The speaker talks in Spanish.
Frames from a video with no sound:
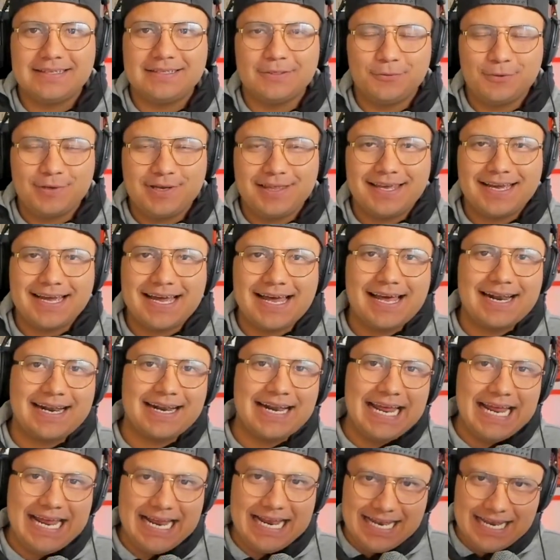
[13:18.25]
te voy a
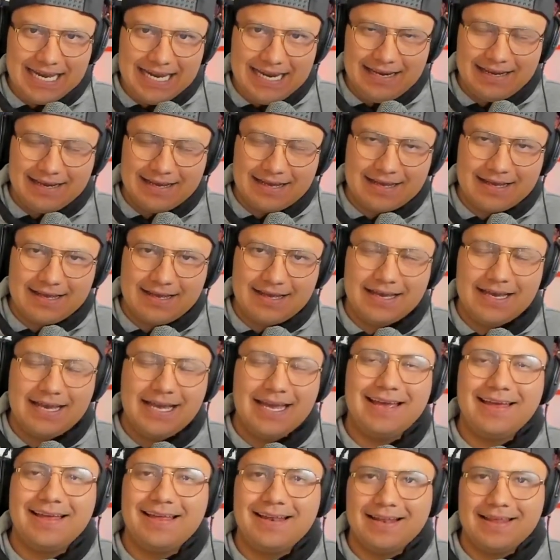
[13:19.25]
dejar el link
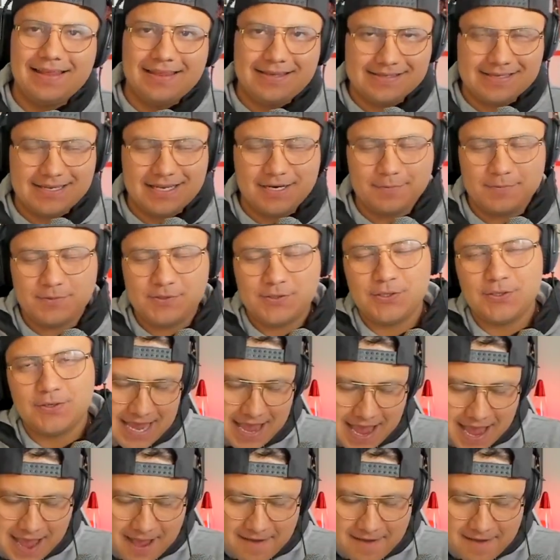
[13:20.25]
en la descripción.